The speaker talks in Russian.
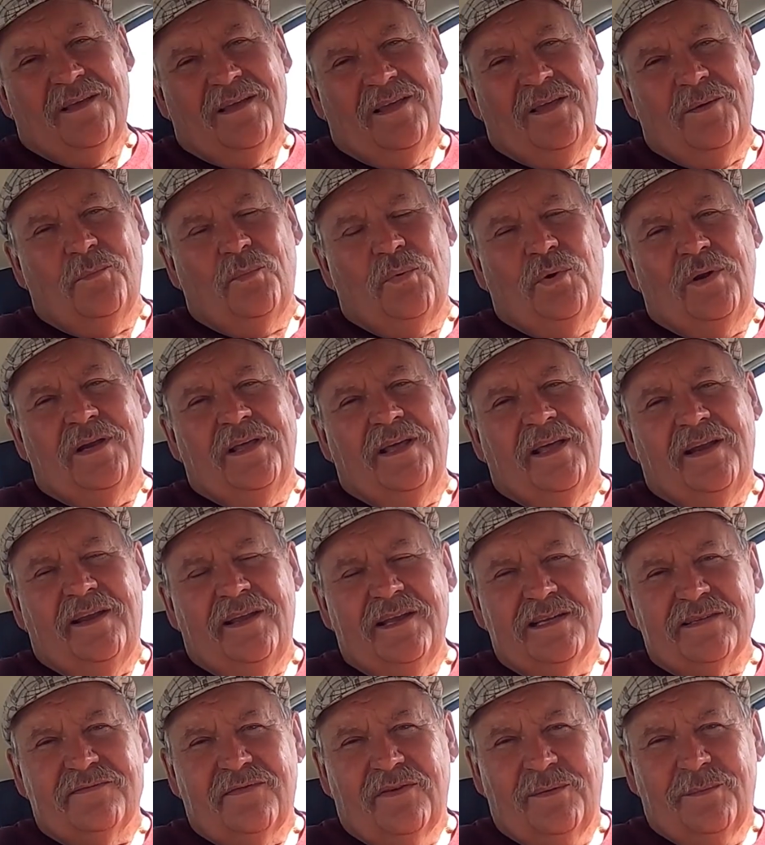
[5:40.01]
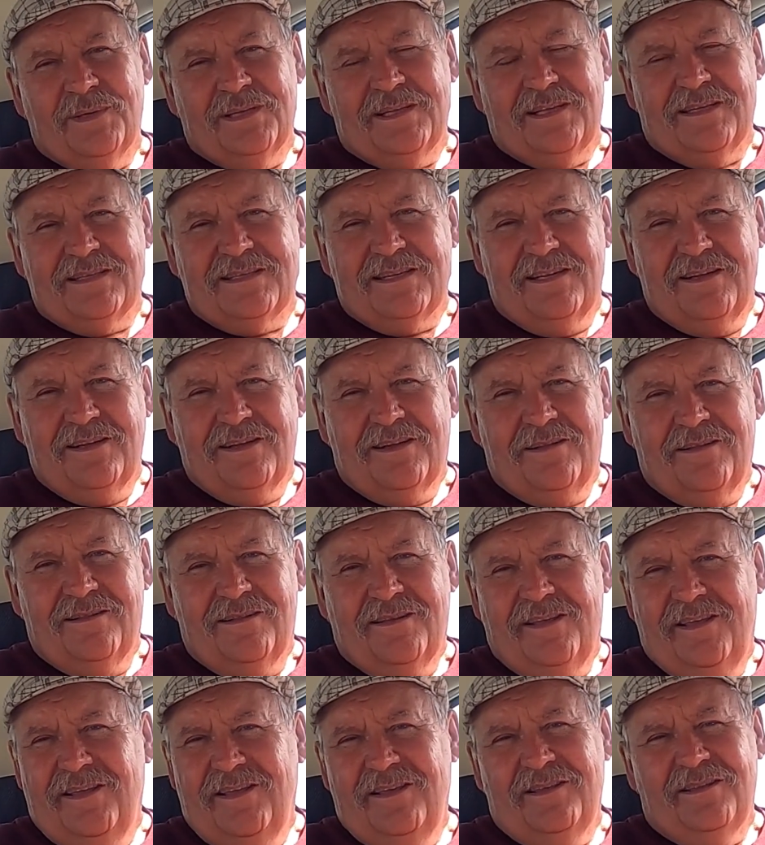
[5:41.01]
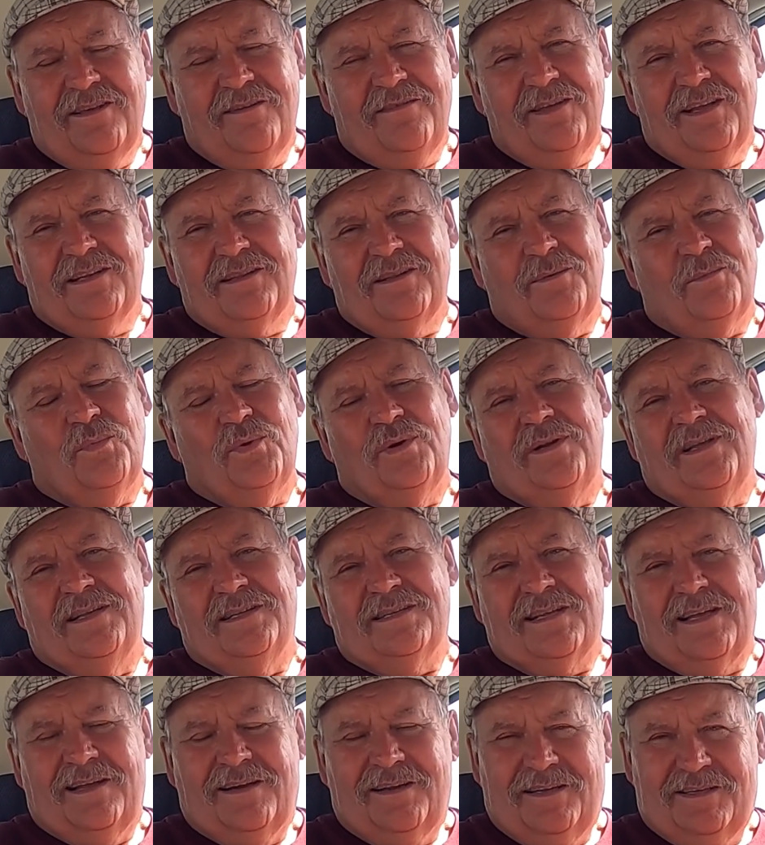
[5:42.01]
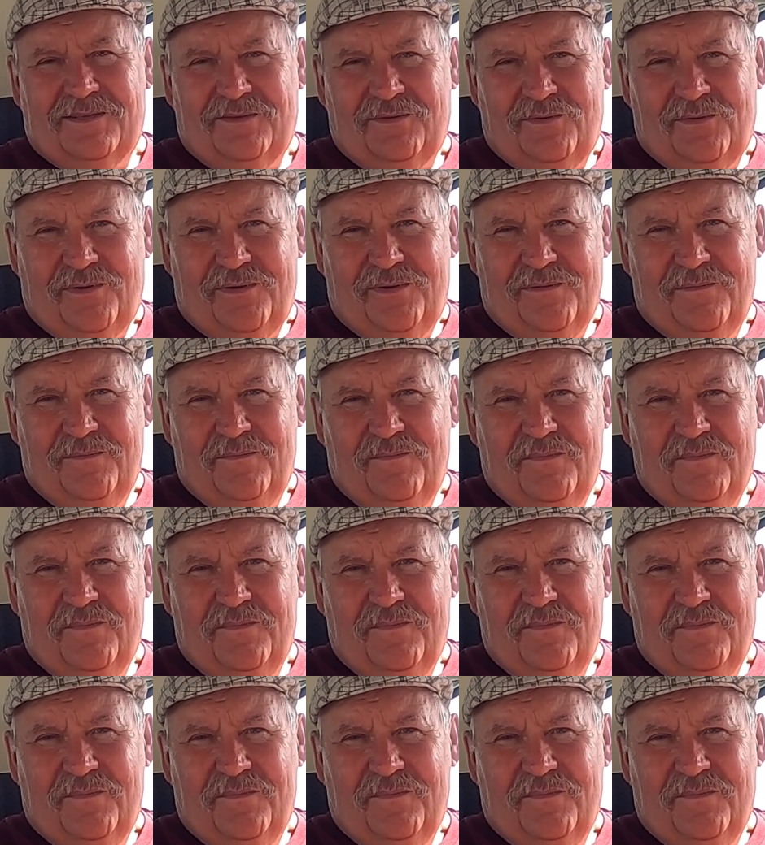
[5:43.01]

И более резвый мотоцикл, и, наверное, более скоростной.